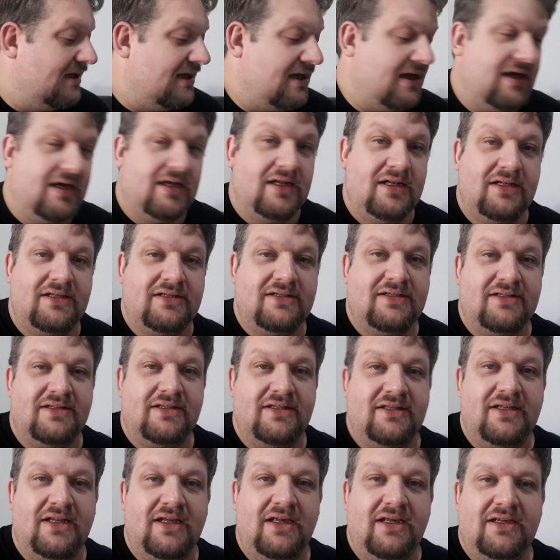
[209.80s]
Als
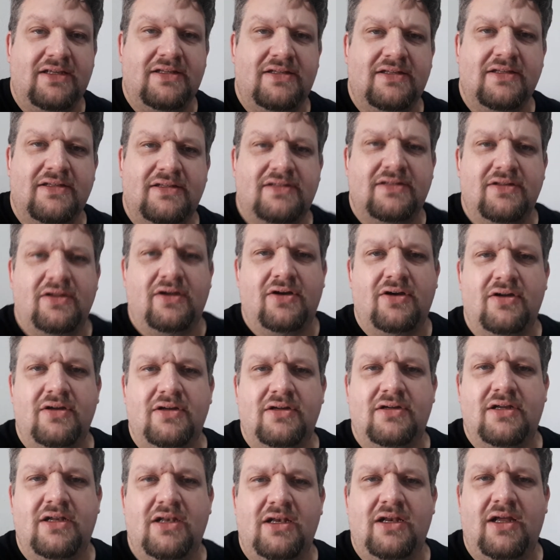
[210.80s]
nächstes noch eine
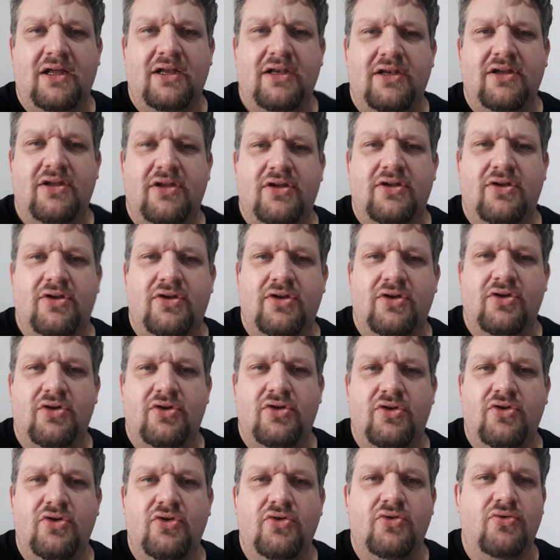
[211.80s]
kleine
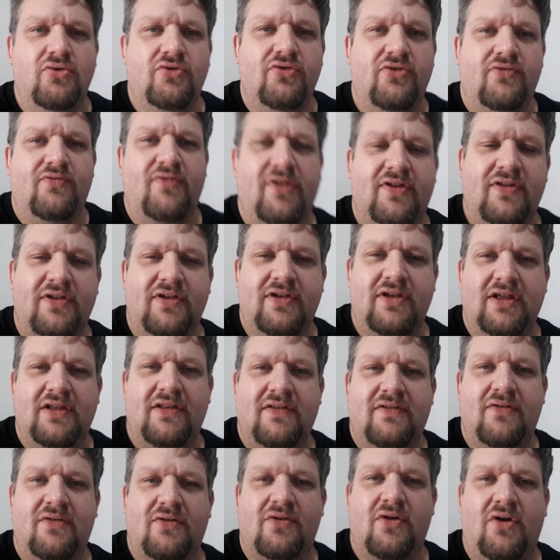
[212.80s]
News, was ich
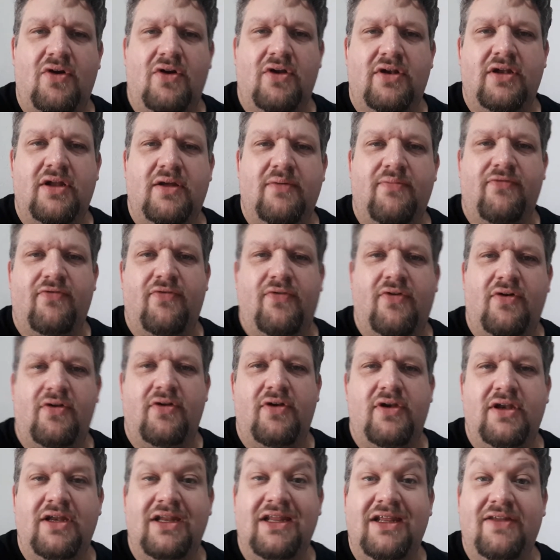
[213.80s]
jetzt so gehört habe
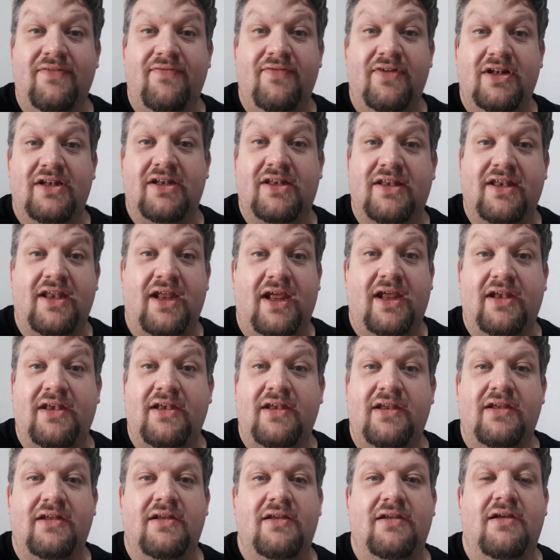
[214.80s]
von Evil Dead.
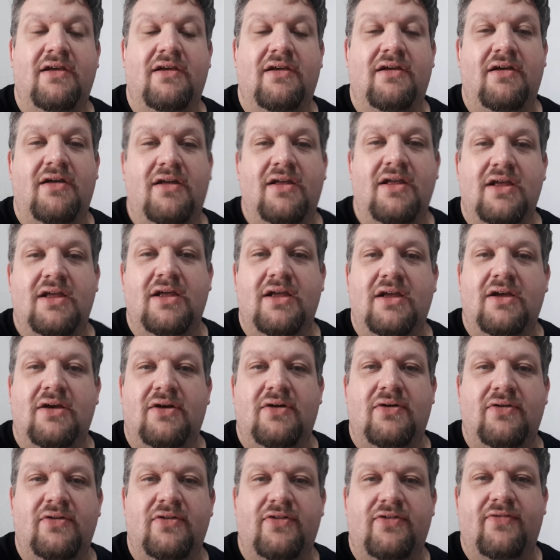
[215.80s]
Ja?
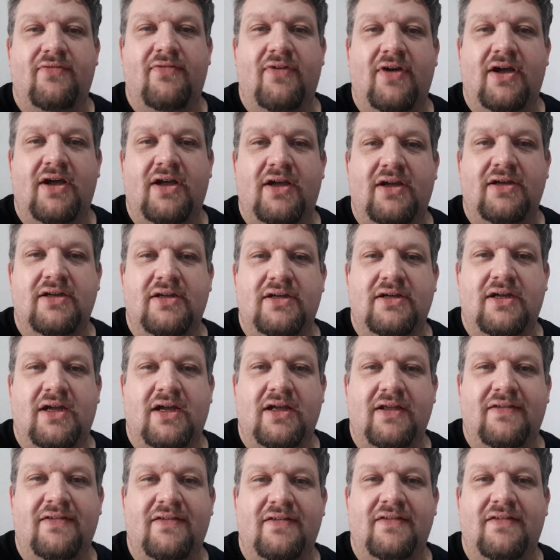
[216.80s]
Und zwar äh,
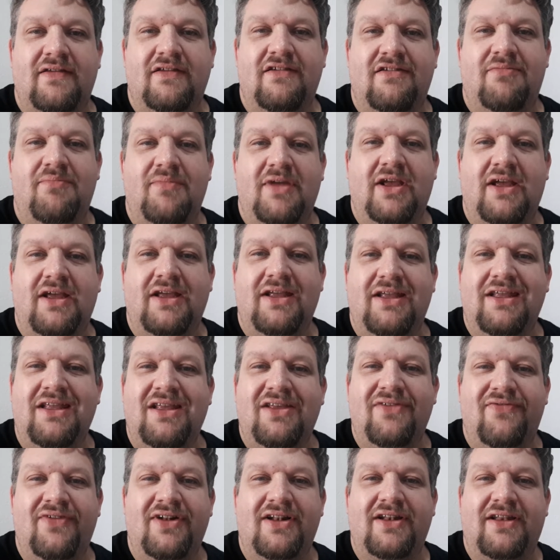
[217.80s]
heißt es nicht mehr
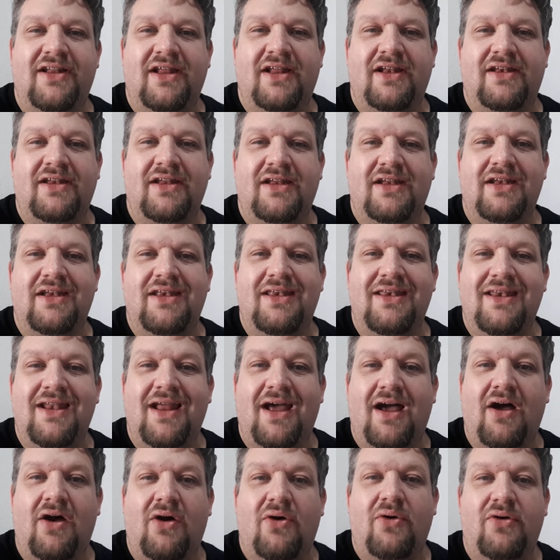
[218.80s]
Evil Dead
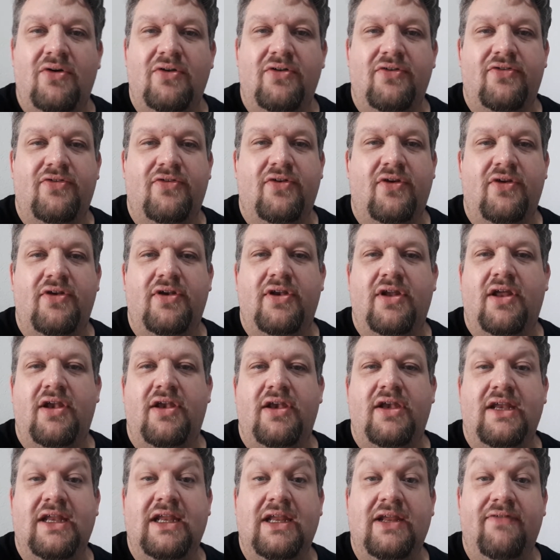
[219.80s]
Now,
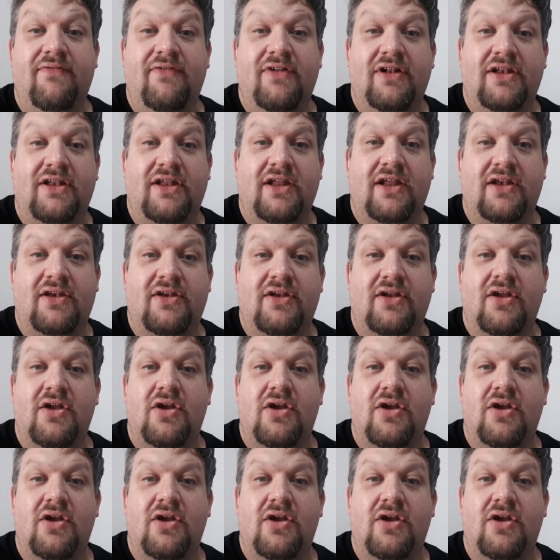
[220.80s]
sondern Evil Dead